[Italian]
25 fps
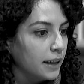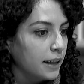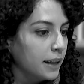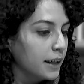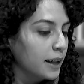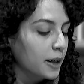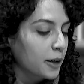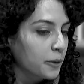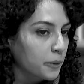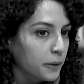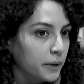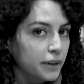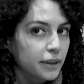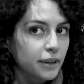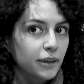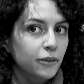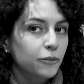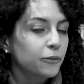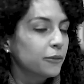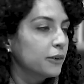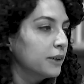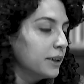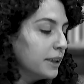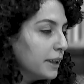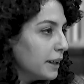e quindi
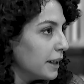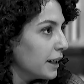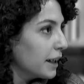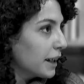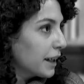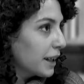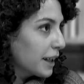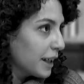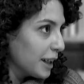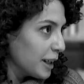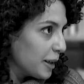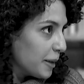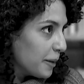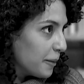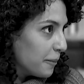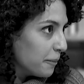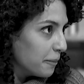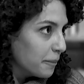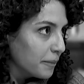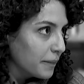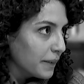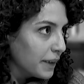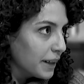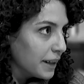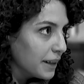vuol dire che
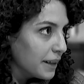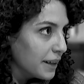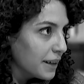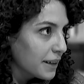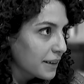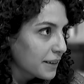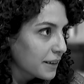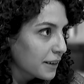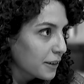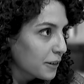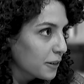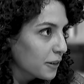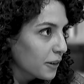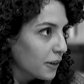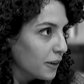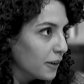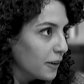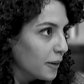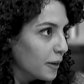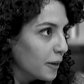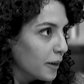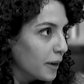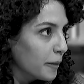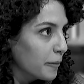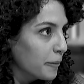eh, è,
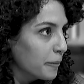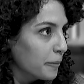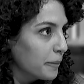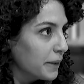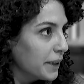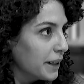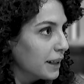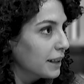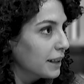stato ben